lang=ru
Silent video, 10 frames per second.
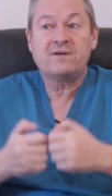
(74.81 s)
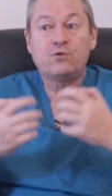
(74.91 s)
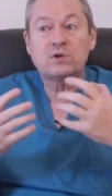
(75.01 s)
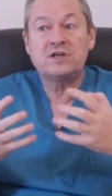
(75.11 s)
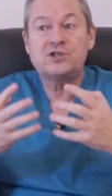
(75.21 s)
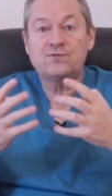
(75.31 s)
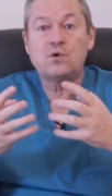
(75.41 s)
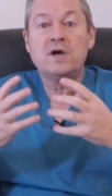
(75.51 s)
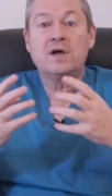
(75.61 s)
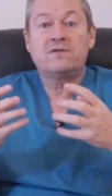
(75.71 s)
Вот для
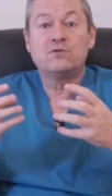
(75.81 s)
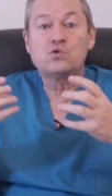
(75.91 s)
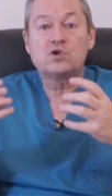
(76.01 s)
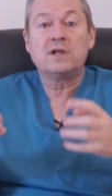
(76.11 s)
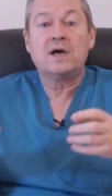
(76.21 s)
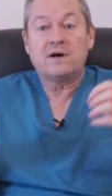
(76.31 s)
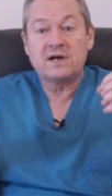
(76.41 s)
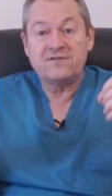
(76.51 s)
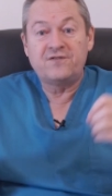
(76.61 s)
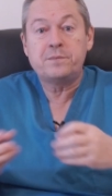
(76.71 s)
чего нужен
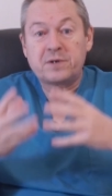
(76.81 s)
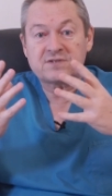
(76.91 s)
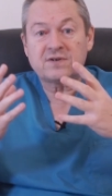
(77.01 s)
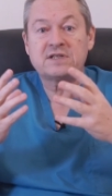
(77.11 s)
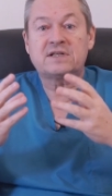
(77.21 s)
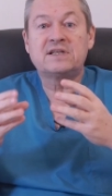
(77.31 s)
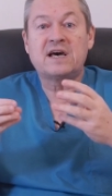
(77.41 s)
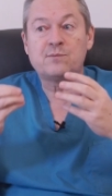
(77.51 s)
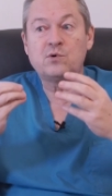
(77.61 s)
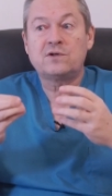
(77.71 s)
выброс вот этот
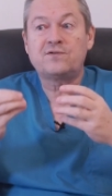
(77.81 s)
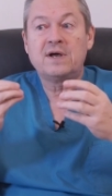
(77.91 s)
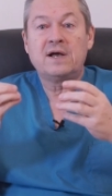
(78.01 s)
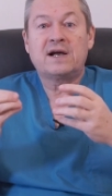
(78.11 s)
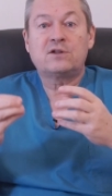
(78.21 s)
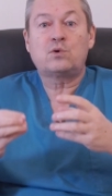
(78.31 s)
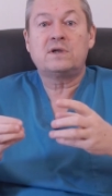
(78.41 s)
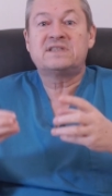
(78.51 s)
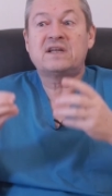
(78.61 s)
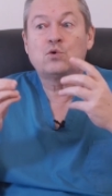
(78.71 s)
гормонов,
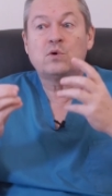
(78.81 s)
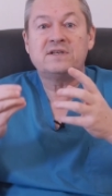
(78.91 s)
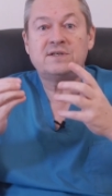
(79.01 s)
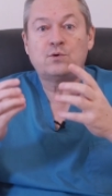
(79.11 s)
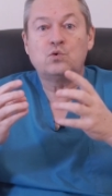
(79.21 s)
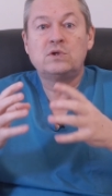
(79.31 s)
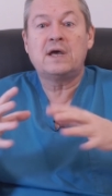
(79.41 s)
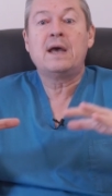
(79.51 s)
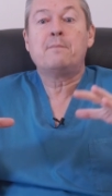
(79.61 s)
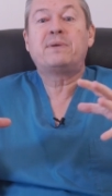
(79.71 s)
который за доли
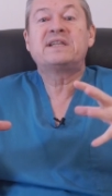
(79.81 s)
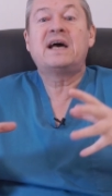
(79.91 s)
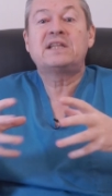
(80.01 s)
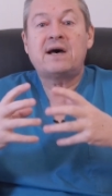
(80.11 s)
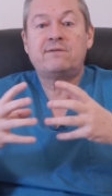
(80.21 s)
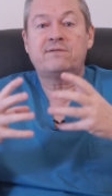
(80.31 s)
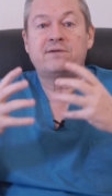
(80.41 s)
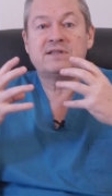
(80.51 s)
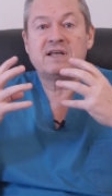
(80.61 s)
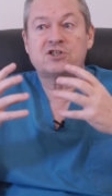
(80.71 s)
секунды
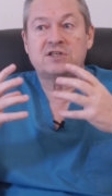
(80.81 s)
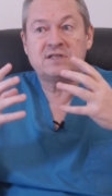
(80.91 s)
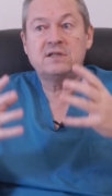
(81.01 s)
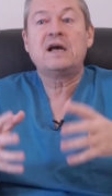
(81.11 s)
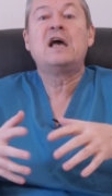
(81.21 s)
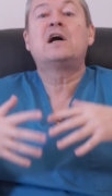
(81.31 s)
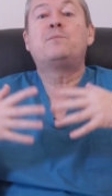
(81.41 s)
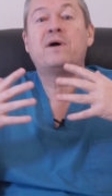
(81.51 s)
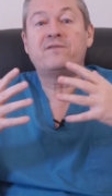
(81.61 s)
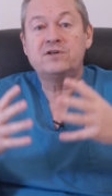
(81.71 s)
подготавливает наше тело
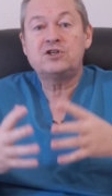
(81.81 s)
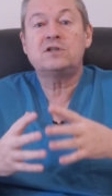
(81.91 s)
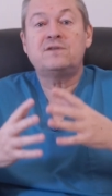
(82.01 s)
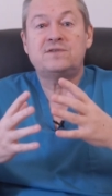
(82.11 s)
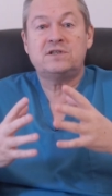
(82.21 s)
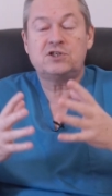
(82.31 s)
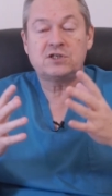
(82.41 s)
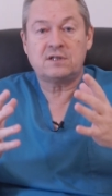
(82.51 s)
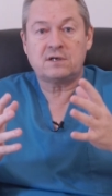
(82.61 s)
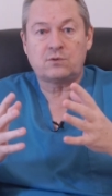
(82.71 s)
к повышенной
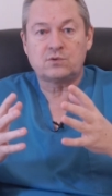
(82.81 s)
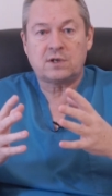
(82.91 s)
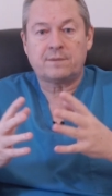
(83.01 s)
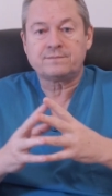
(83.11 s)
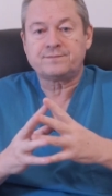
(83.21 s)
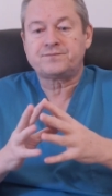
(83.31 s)
физической нагрузке.